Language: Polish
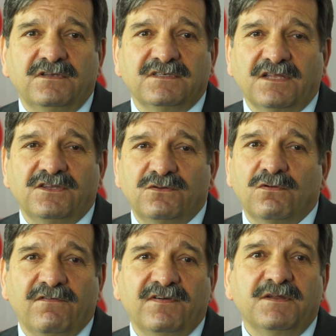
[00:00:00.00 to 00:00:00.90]

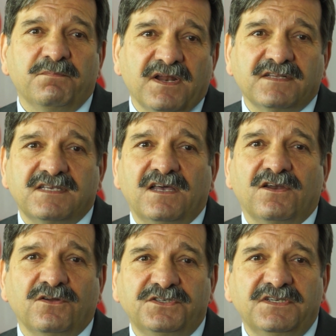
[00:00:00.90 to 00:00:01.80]
zatytułowany
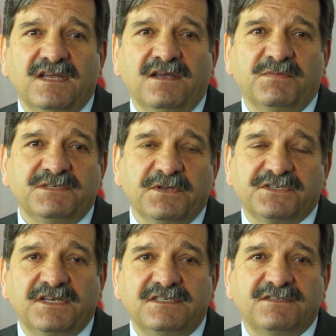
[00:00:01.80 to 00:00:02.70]
Praca, Rodzina,
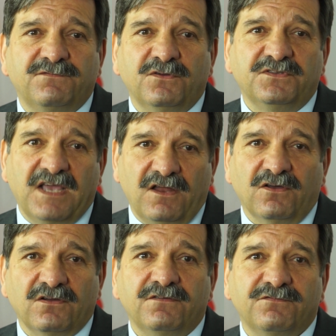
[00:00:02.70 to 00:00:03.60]
Bezpieczeństwo,
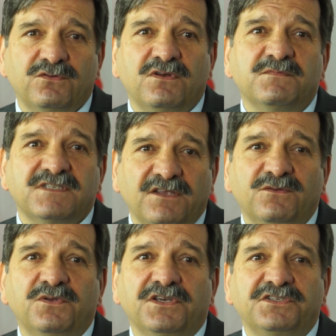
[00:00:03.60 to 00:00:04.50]
Dialog, w którym
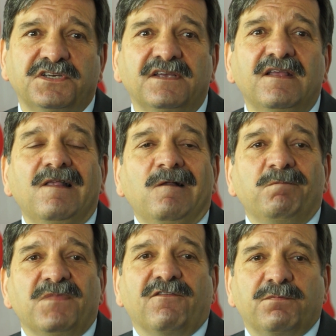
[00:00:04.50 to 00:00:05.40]
znajduje się
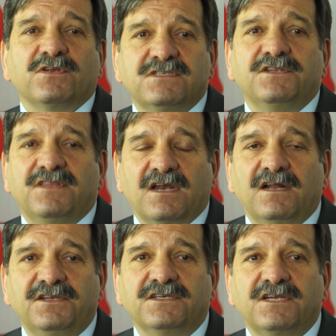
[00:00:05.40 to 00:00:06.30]
na wprost
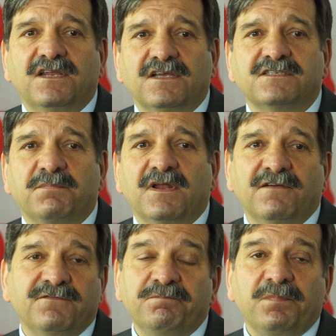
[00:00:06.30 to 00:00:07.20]
literalnie szereg
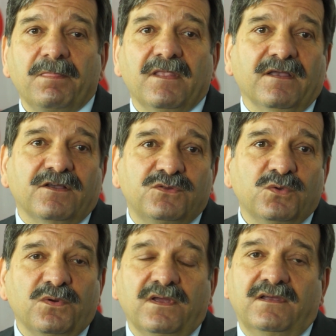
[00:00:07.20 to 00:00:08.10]
spraw,
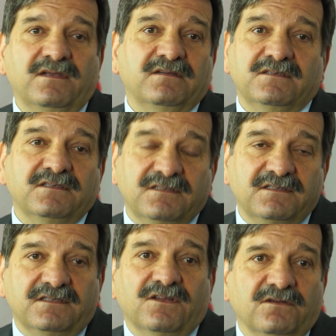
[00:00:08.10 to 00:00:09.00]
które e,
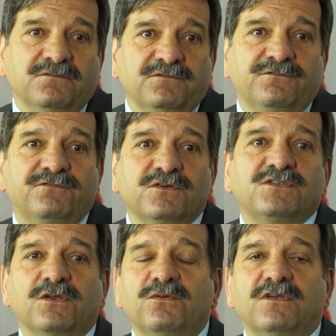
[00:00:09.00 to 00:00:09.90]
no,
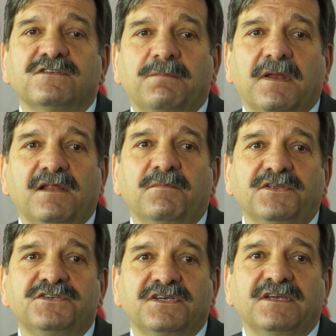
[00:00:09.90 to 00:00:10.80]
funkcjonując w
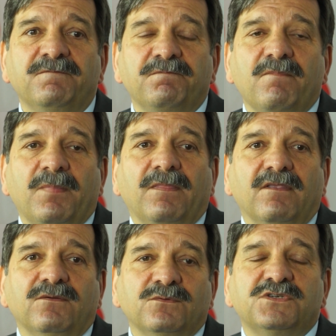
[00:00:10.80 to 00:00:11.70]
parlamencie
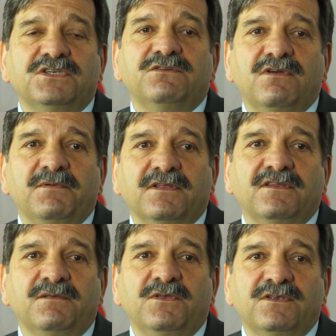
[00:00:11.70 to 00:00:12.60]
uczyniłem
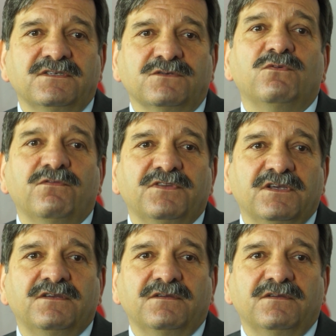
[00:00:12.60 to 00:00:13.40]
jednymi z głównych